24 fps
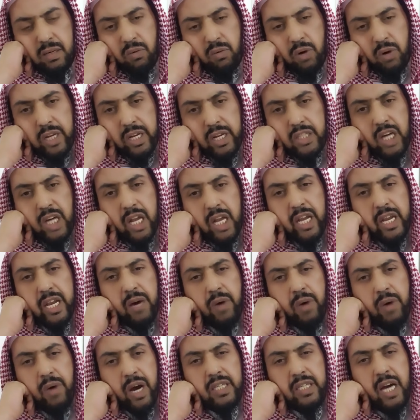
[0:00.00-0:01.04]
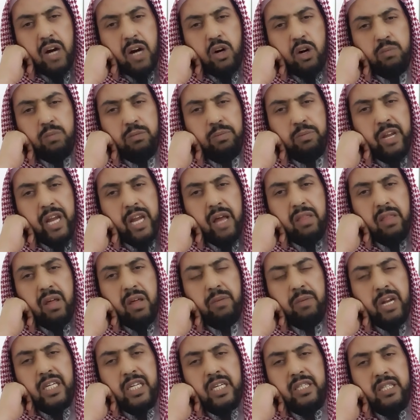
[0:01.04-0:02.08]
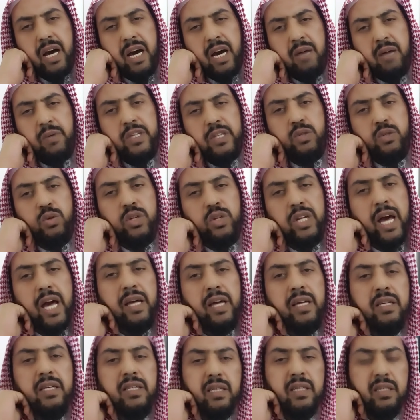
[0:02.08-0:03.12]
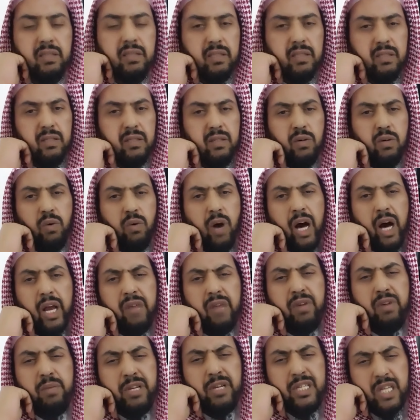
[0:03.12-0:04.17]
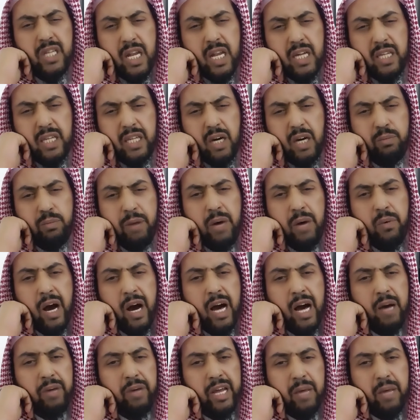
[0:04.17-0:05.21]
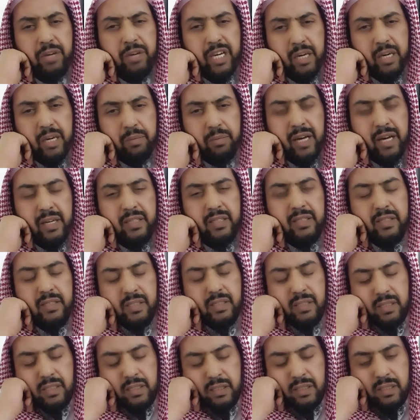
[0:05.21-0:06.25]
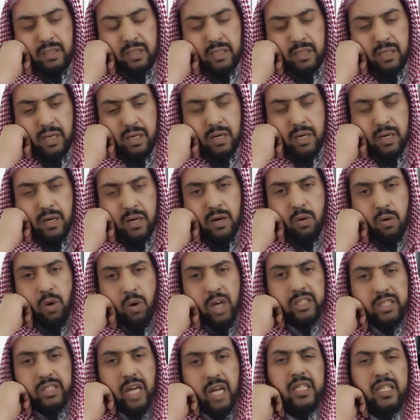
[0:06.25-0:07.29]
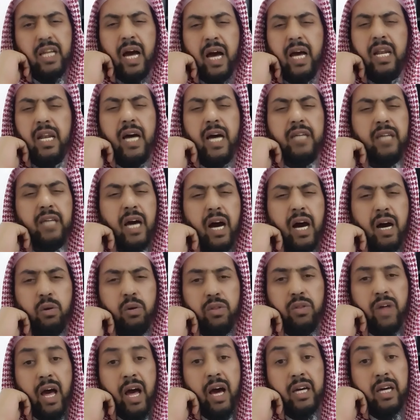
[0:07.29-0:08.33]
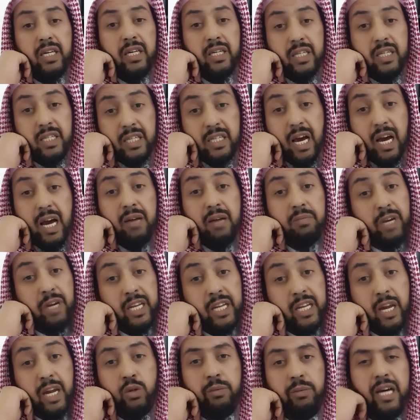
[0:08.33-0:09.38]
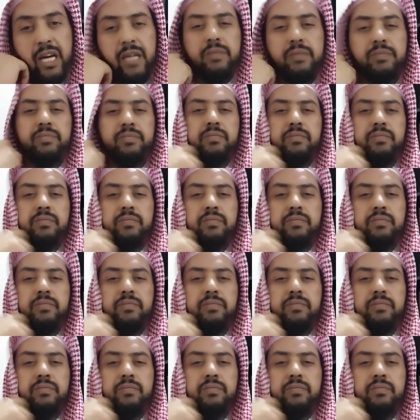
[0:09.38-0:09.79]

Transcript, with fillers: وأن يجعلنا وإياكم ممن عظم الكتاب والسنة وعرف منزلتهما وآمن بهما واعتقد ألا تعارض حقيقي بينهما